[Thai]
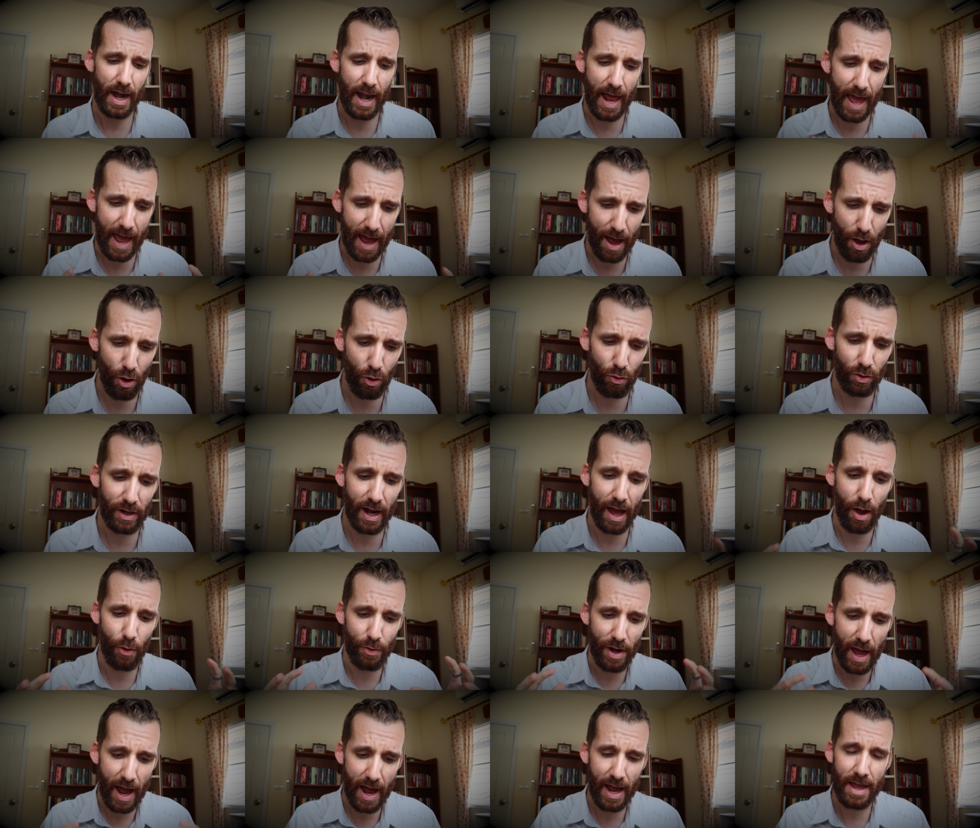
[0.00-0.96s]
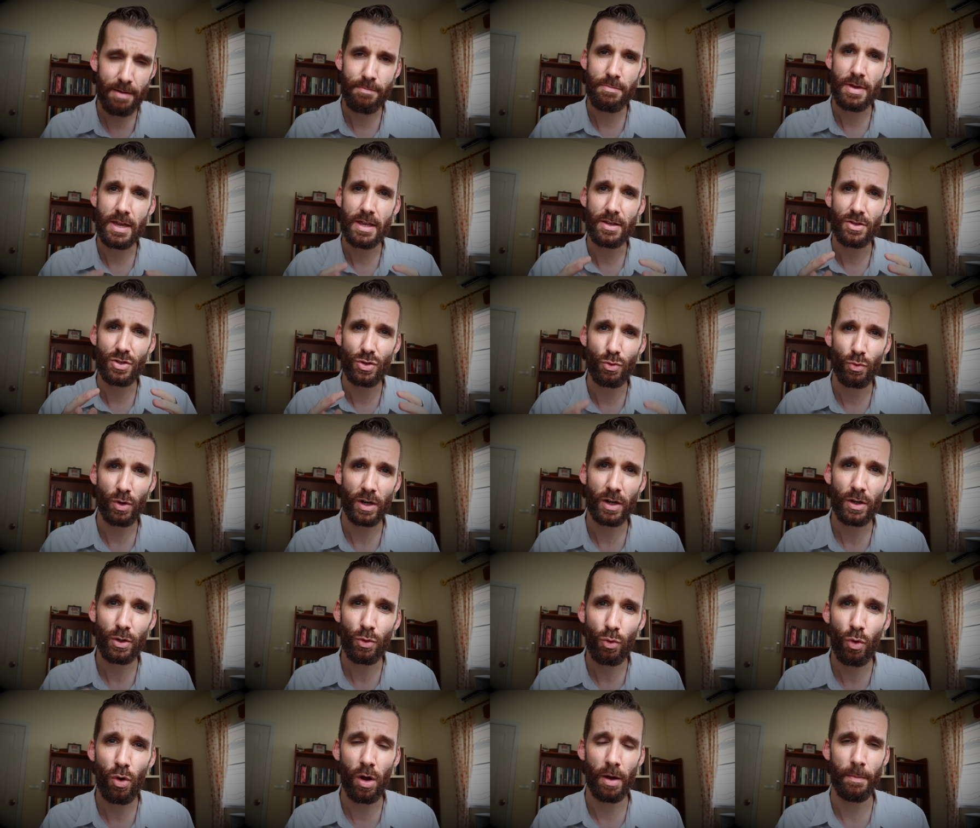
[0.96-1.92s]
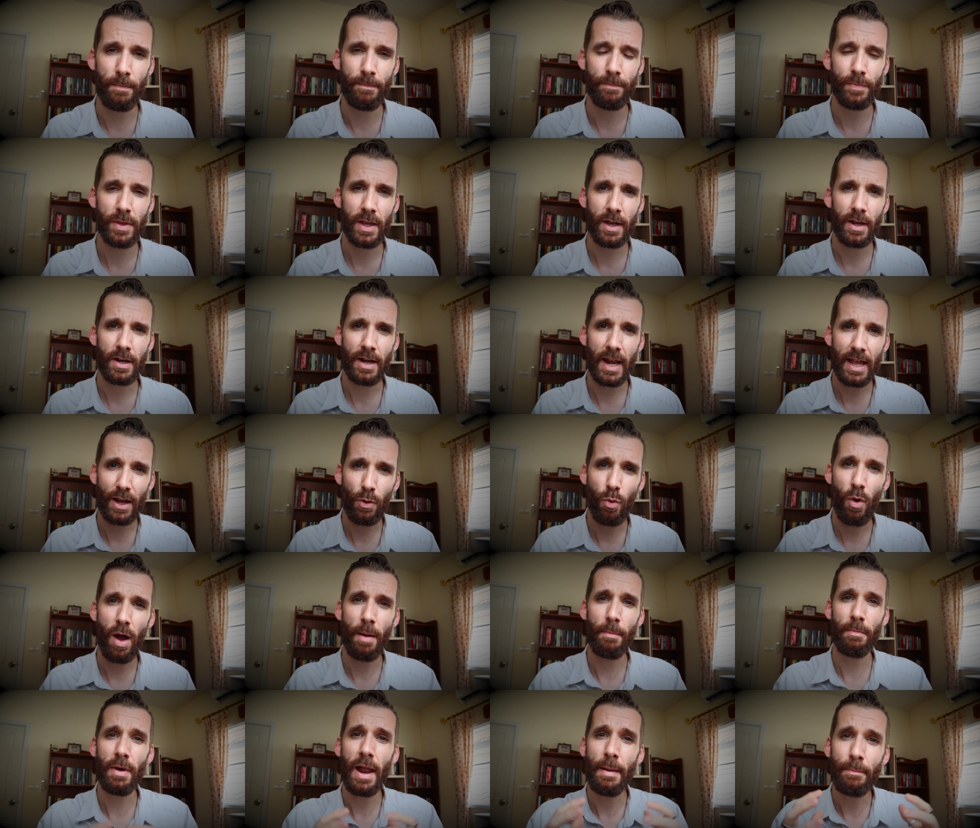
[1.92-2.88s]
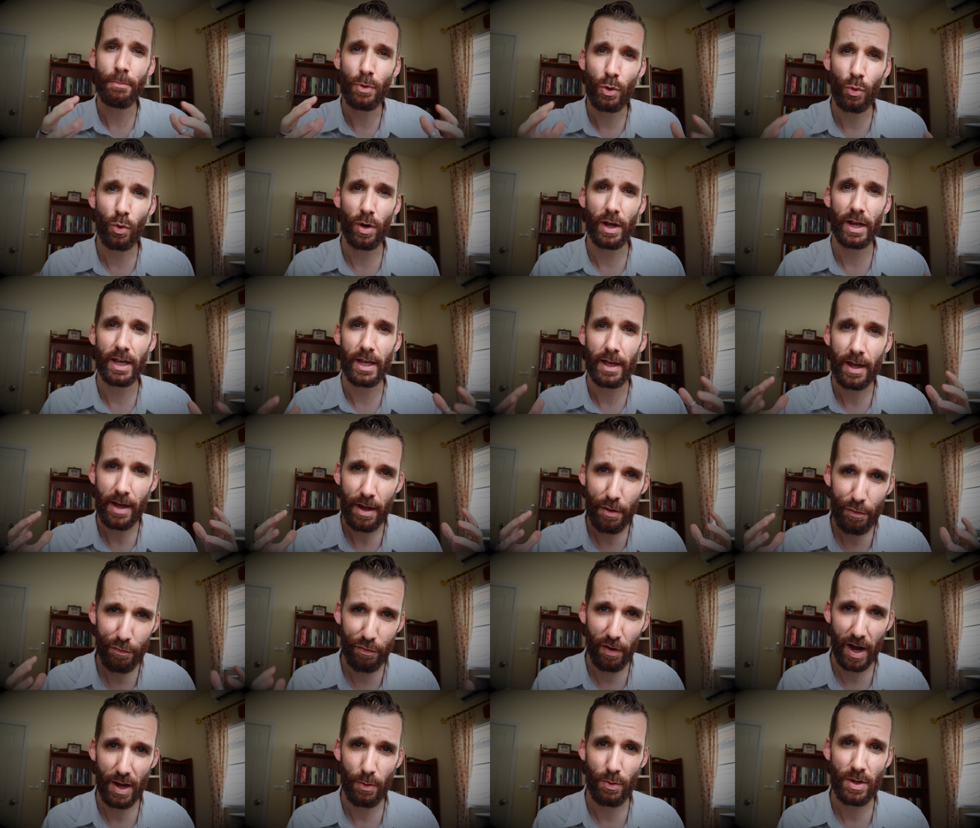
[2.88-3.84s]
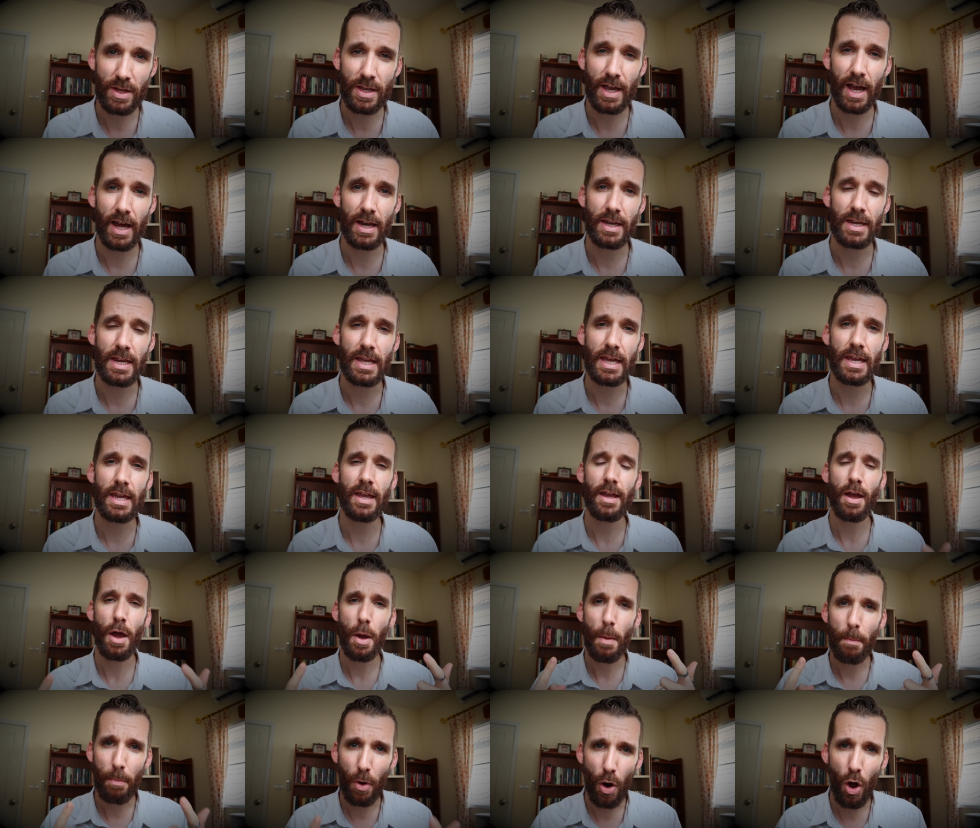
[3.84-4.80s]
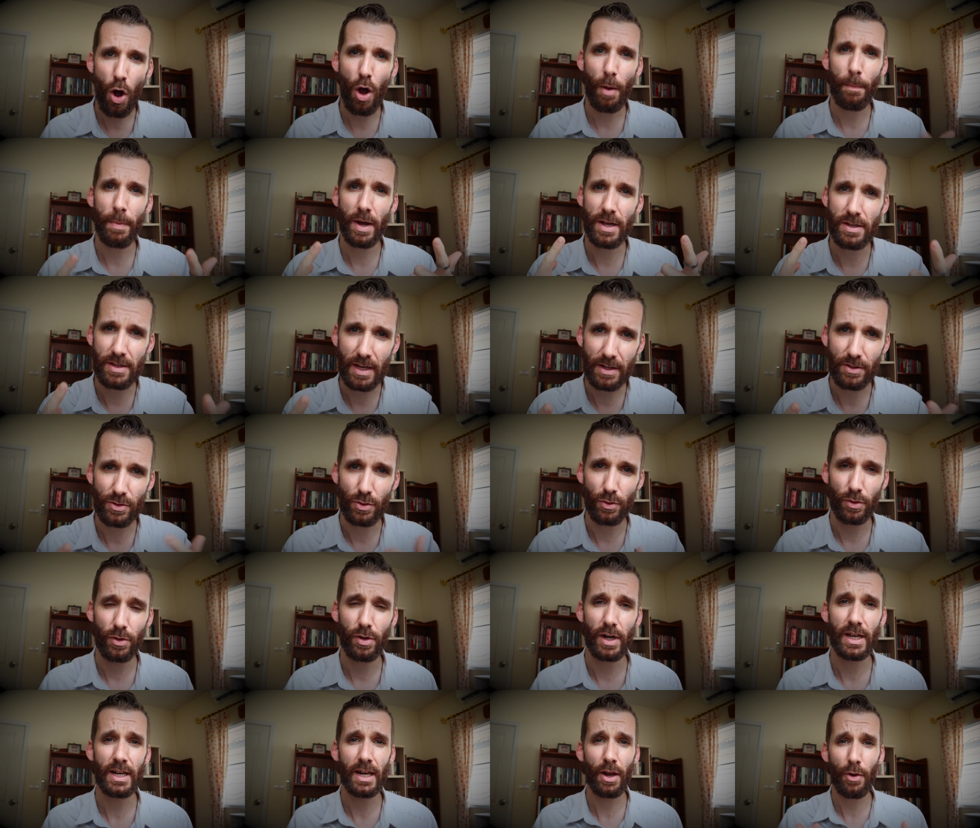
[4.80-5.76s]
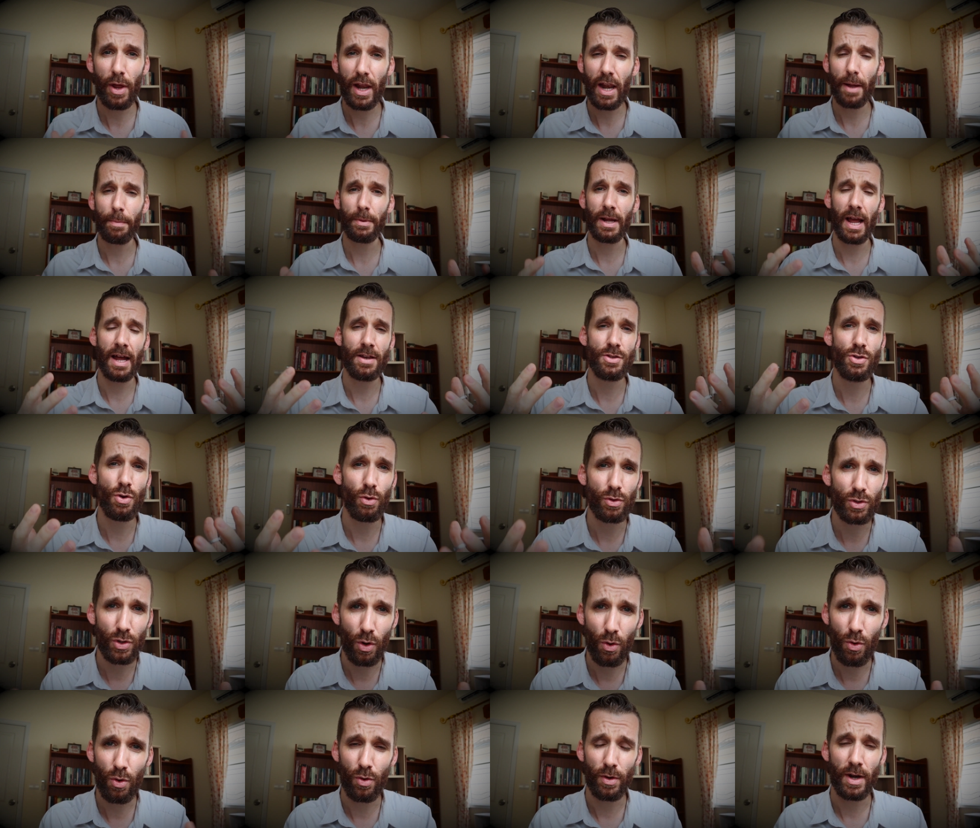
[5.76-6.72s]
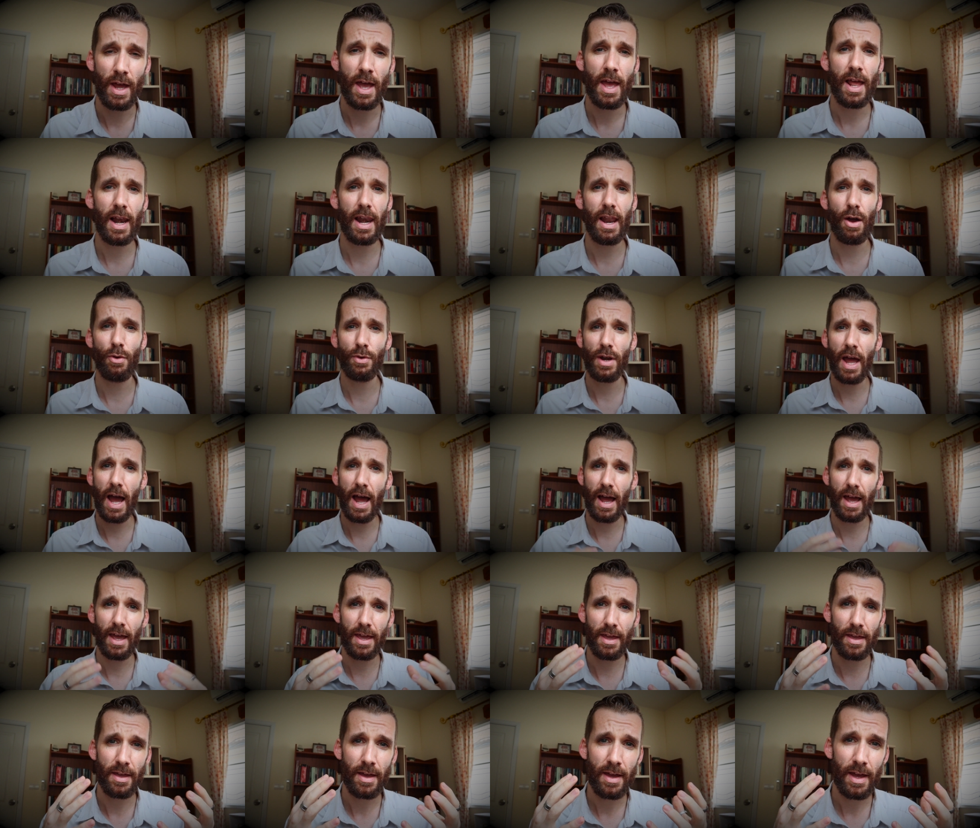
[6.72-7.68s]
แล้วเราได้มีส่วนร่วมในความร่ำรวยไฟวิญญาณนี้ เพราะพระเยซูคริสต์เราได้รับการยกโทษ เราได้